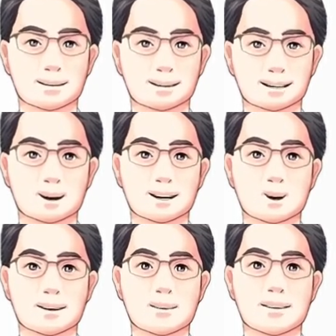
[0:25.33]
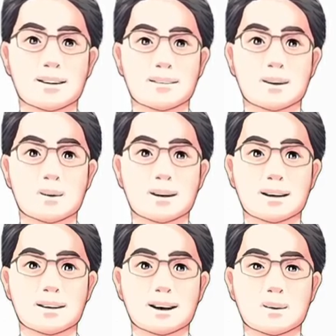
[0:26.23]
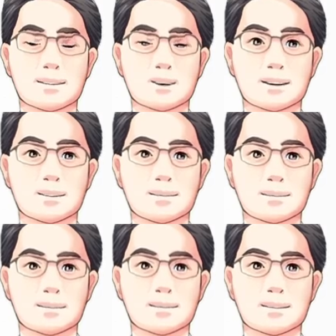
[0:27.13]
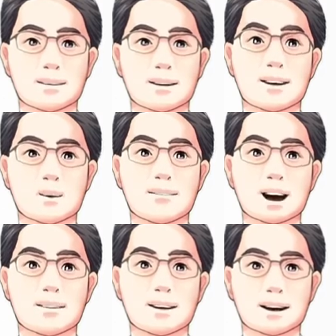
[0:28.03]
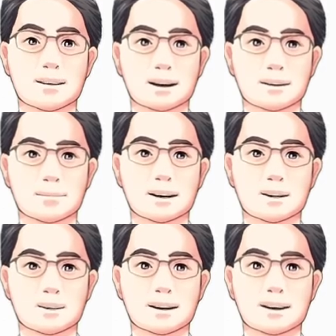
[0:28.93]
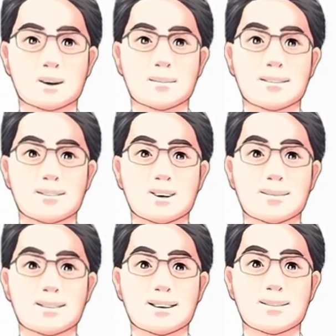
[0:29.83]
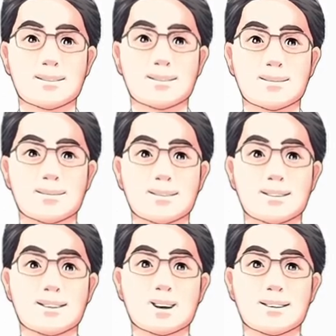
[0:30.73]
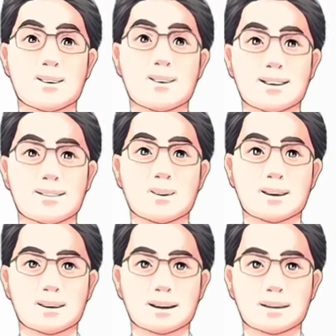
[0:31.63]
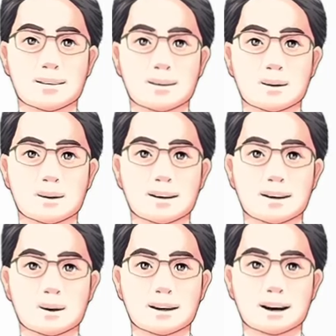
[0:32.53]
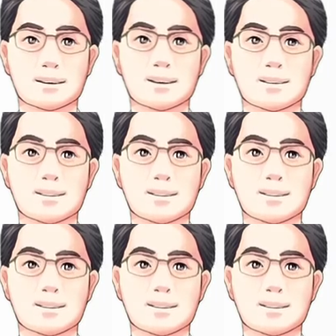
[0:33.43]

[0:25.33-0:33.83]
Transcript: 进行工作结构的分解时，若工作内容有明显的先后顺序，你就可以用流程来分解工作。